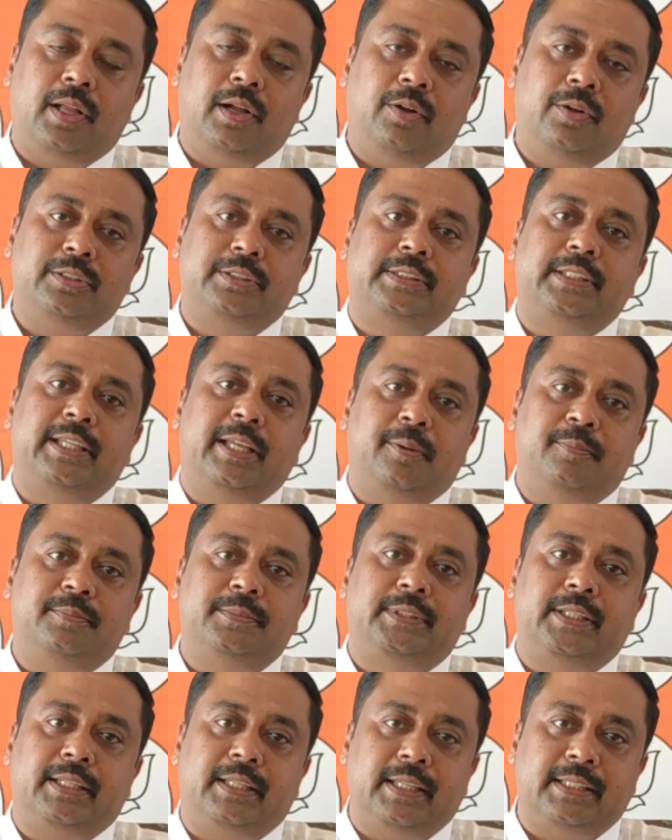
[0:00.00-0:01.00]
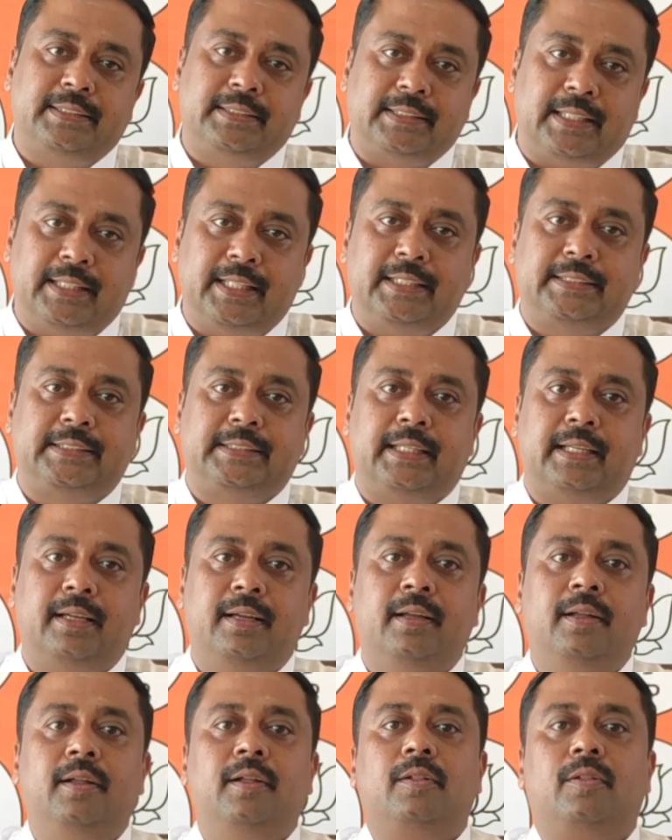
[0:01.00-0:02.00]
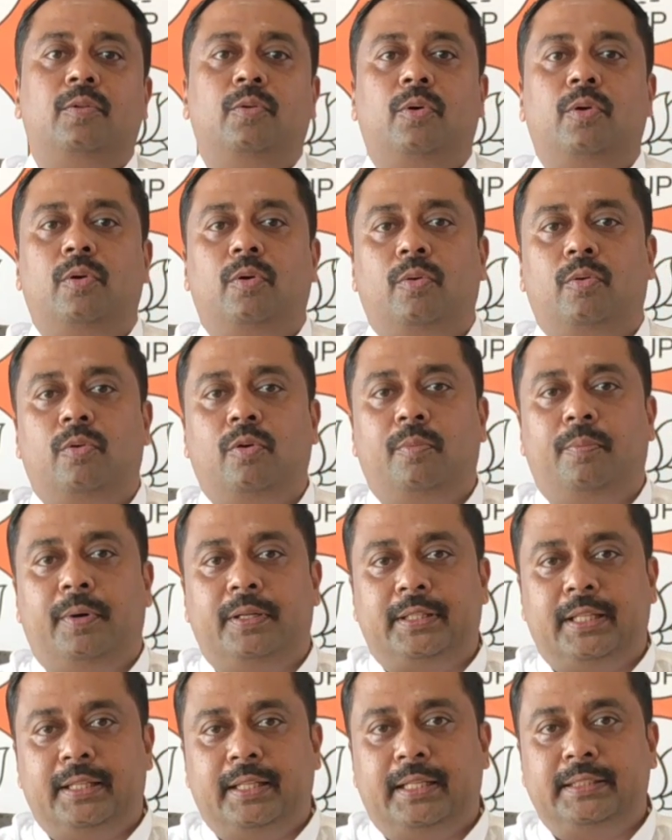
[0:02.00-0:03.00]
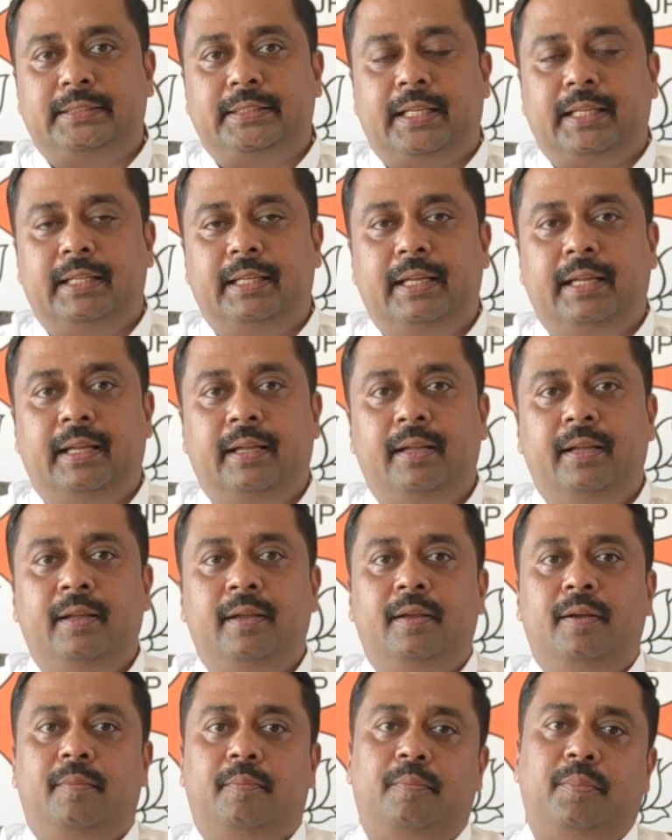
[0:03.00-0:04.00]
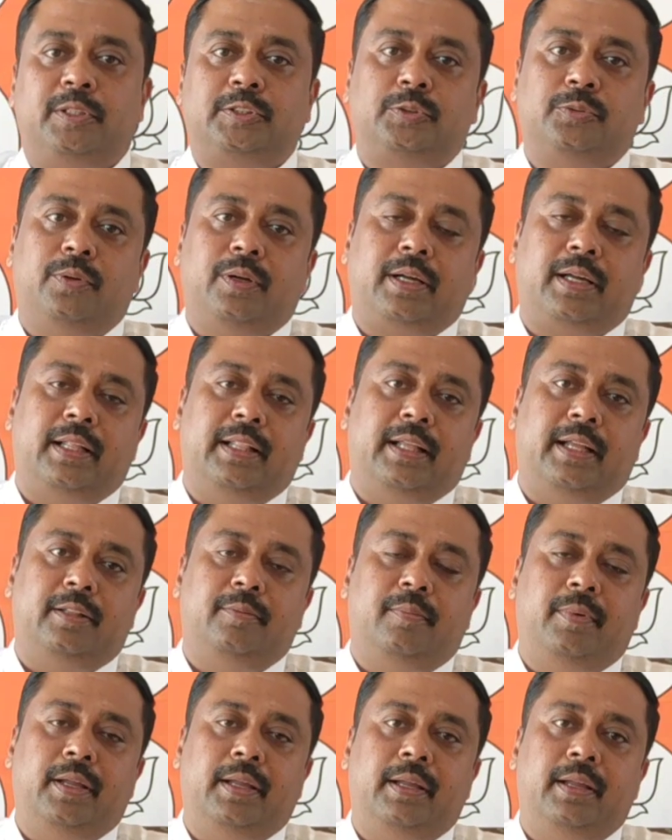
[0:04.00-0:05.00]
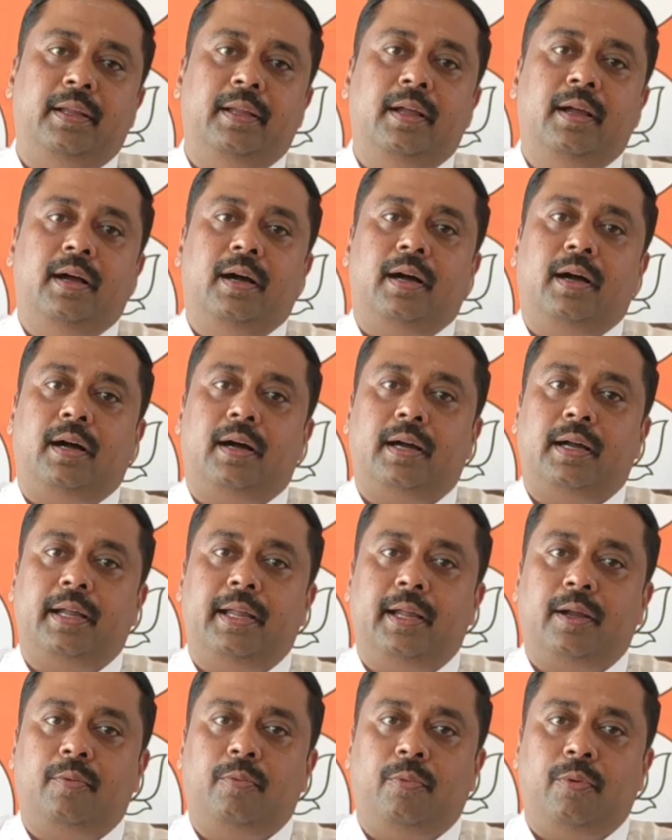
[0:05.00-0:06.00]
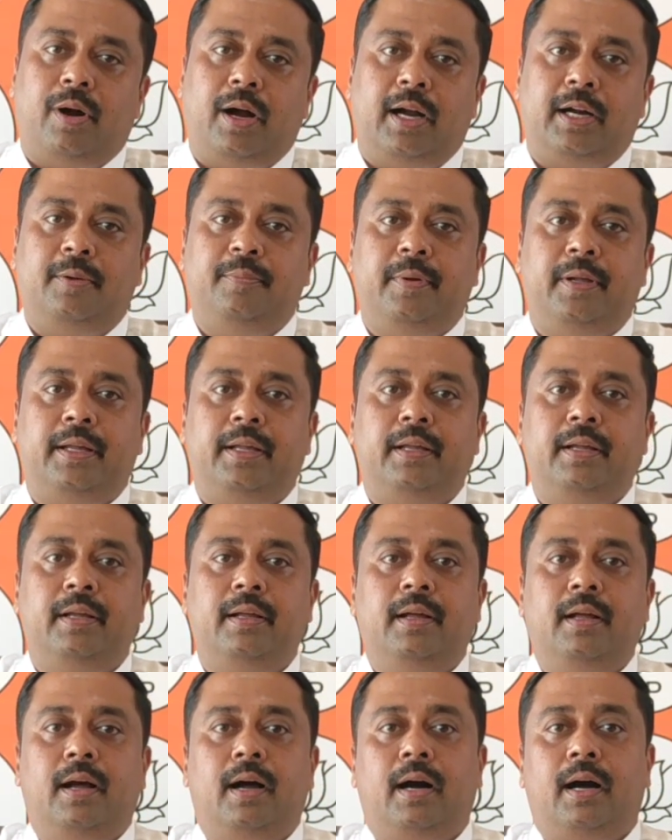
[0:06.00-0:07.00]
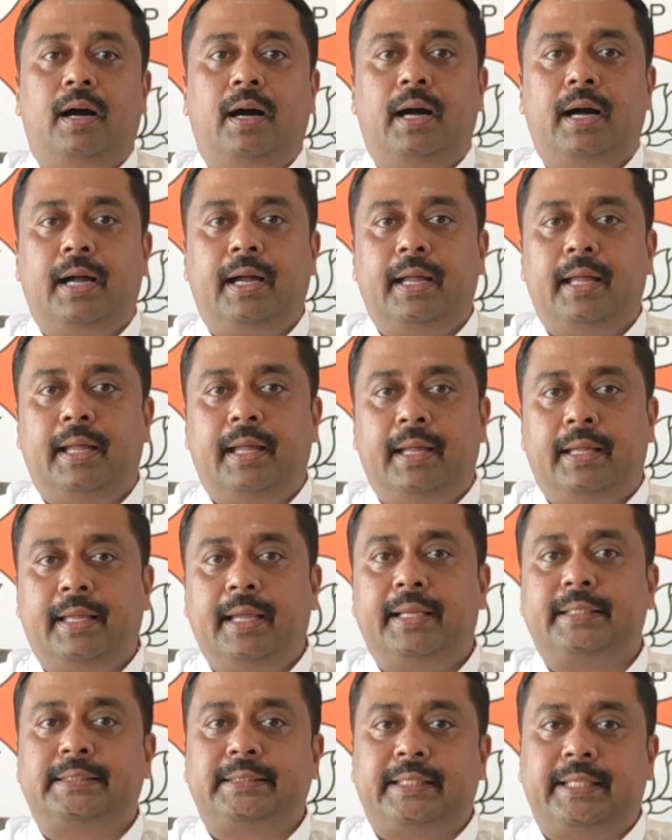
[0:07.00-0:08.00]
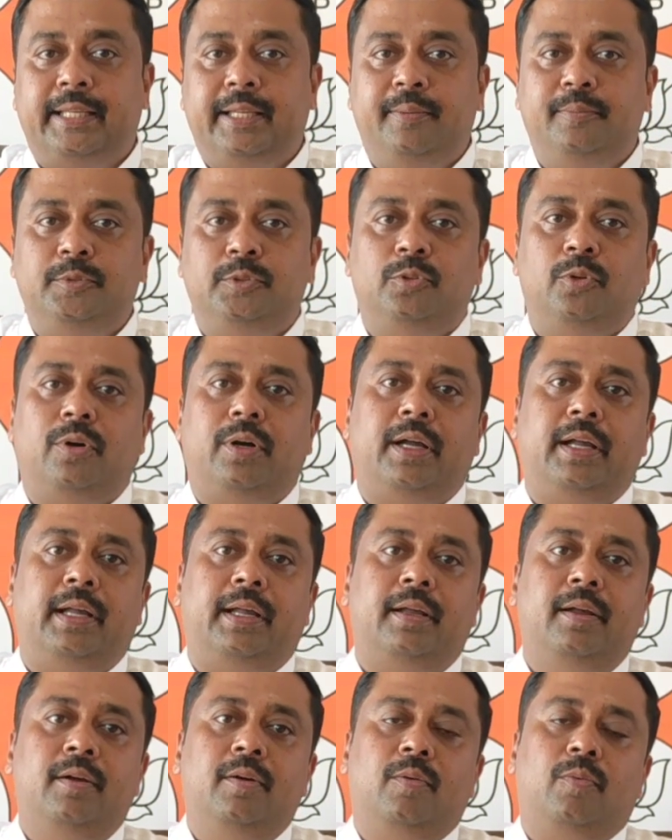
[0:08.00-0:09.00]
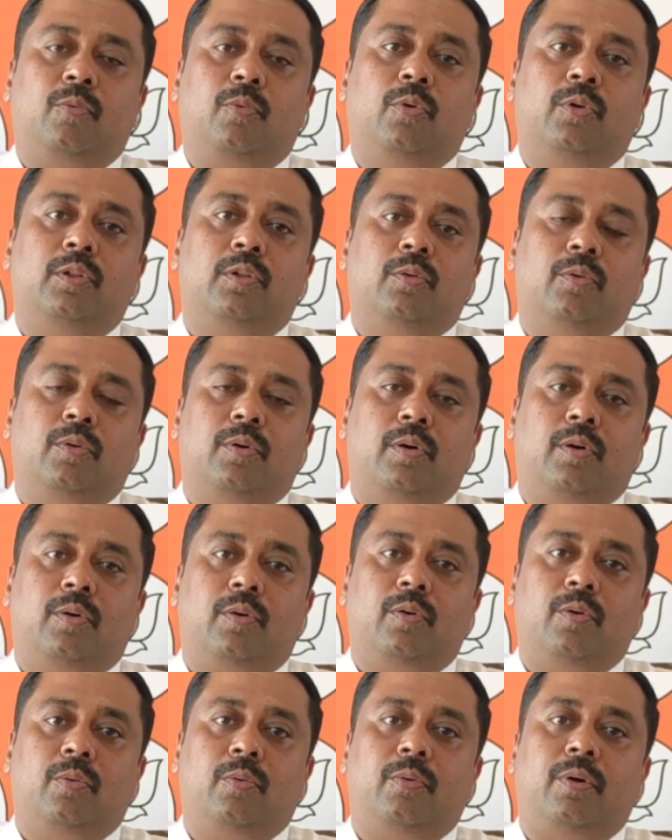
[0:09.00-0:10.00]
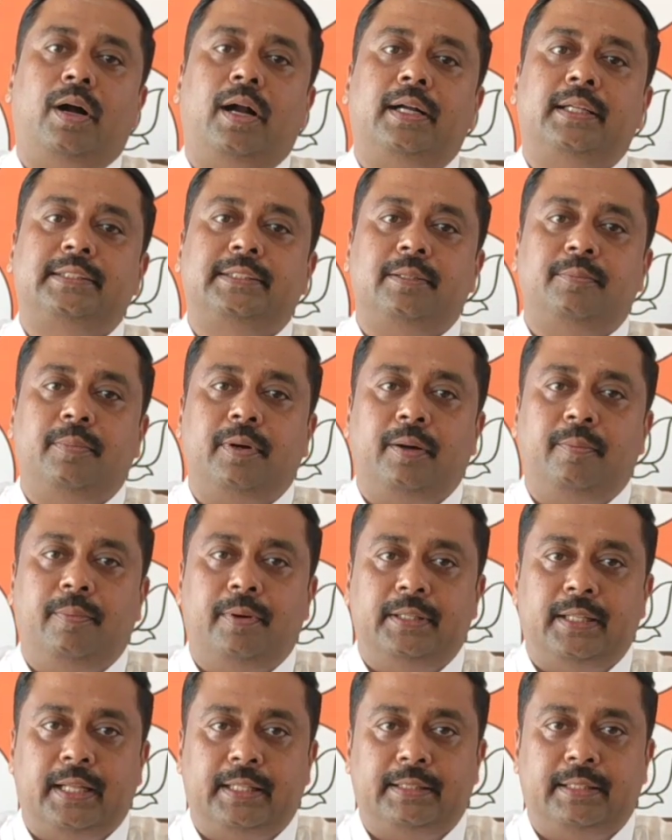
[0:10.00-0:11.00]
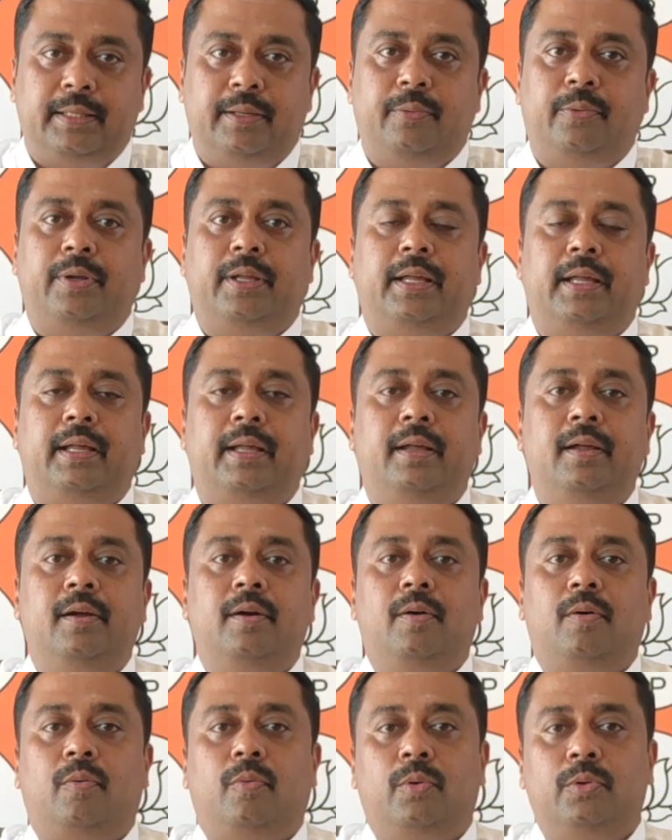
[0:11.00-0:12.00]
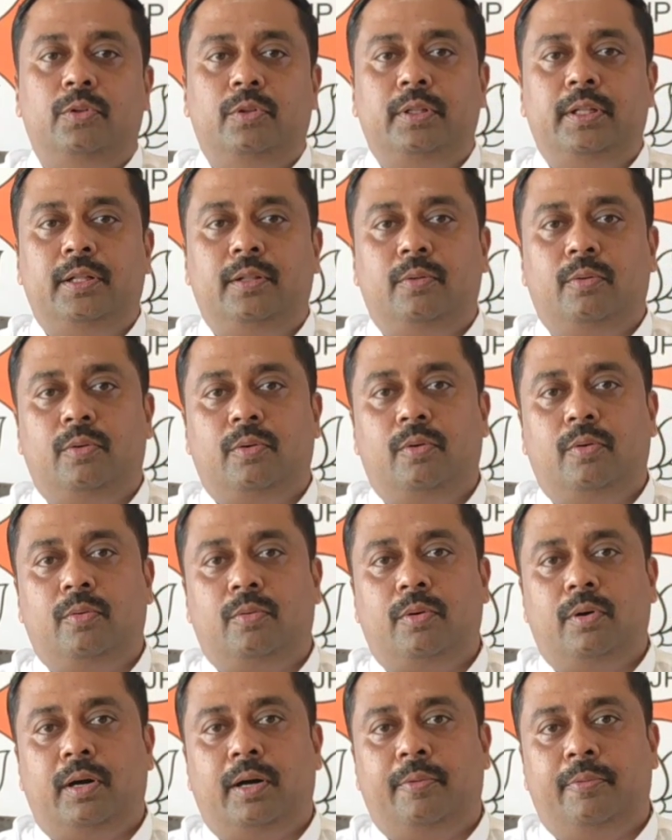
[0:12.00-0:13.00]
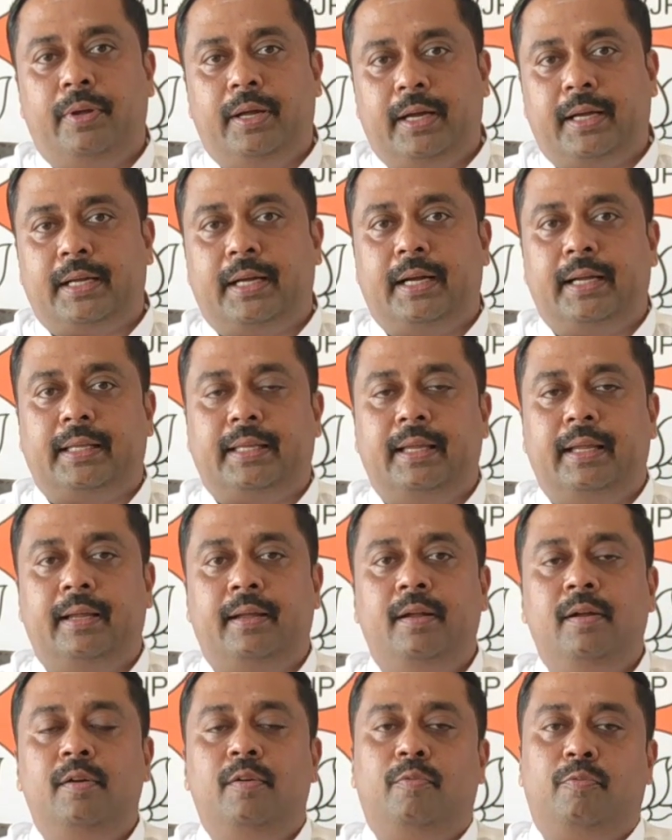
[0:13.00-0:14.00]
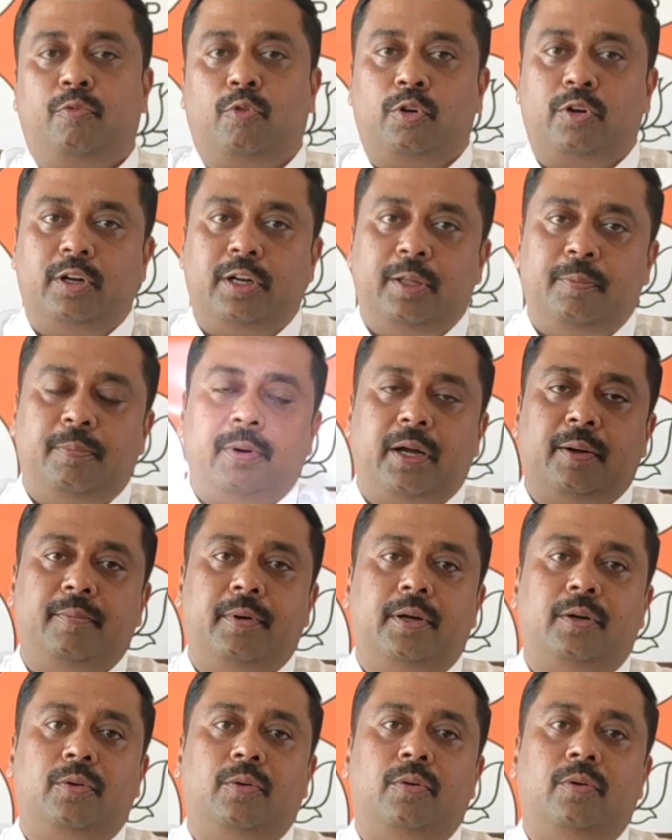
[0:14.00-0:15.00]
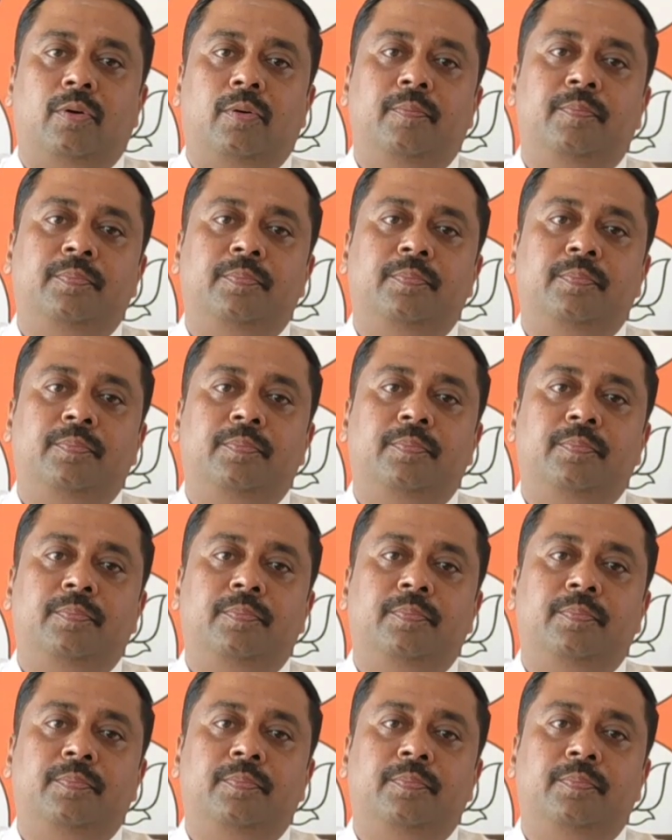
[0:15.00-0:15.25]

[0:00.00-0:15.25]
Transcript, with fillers: और सीएमसी के सदस्य लोगों को बताना चाहिए बसवा कल्याण में हर एक वार्ड में हर एक एक स्कीम जो है वो लोगों को वार्ड सभा बनाते हुए उन्होंने लोगों को अवेयर करके फूड डिपार्टमेंट हो